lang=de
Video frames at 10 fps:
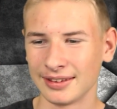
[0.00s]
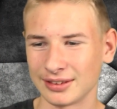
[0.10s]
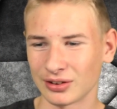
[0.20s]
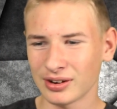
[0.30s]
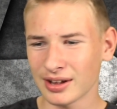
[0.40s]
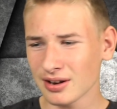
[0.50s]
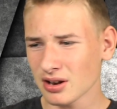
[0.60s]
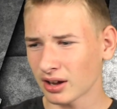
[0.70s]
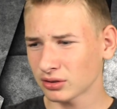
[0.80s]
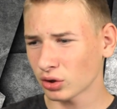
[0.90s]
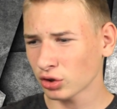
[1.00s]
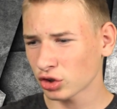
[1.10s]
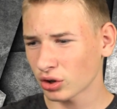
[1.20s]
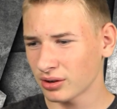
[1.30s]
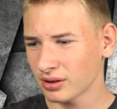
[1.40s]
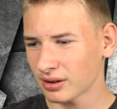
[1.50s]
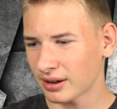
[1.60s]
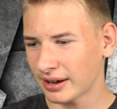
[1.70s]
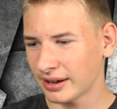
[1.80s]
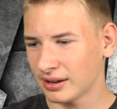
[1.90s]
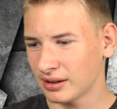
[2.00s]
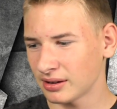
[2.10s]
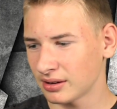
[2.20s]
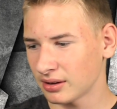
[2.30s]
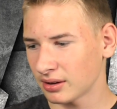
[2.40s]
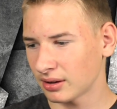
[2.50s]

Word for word: sondern hat doch schon einen